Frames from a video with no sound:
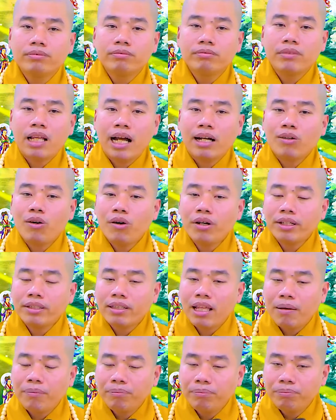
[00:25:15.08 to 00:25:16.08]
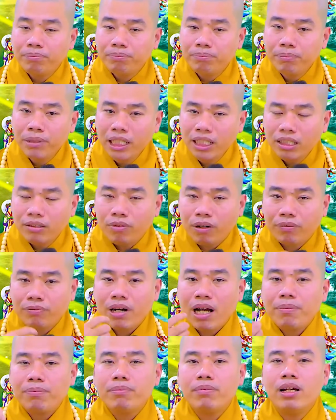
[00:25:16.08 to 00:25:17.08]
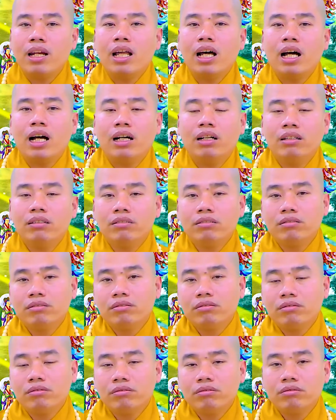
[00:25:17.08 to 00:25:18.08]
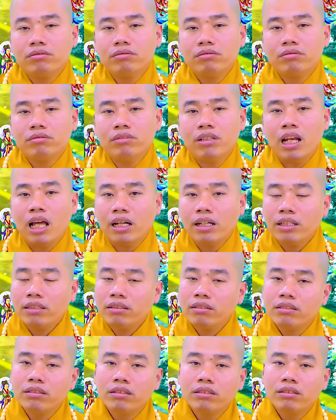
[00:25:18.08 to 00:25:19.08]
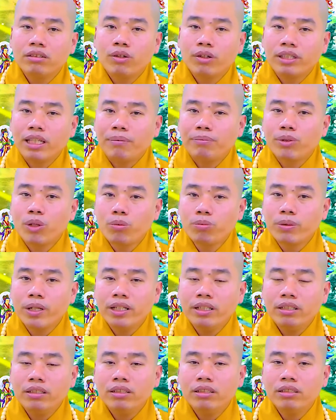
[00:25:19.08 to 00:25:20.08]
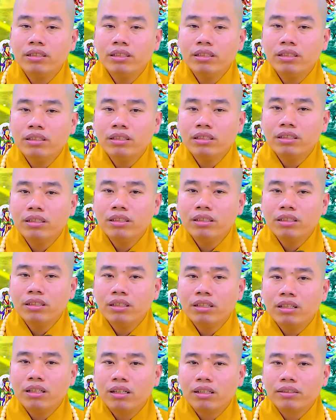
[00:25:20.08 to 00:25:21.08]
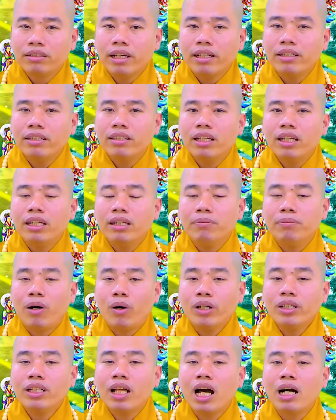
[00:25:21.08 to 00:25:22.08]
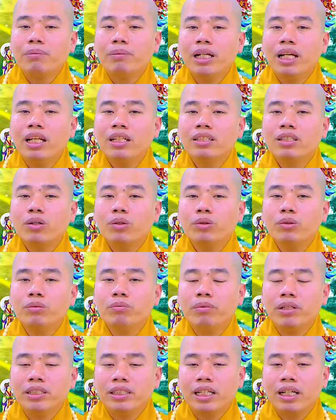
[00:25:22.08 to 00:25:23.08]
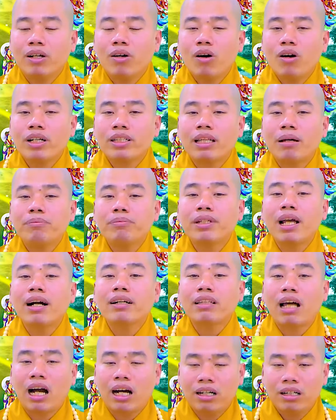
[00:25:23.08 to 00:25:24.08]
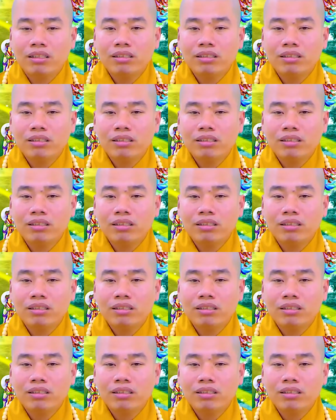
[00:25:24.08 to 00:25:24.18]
đã có cái tâm biết phật pháp là lợi ích có tâm cung kính vậy thì mỗi thờ mình lên tu mình sẽ có cái tâm chân thật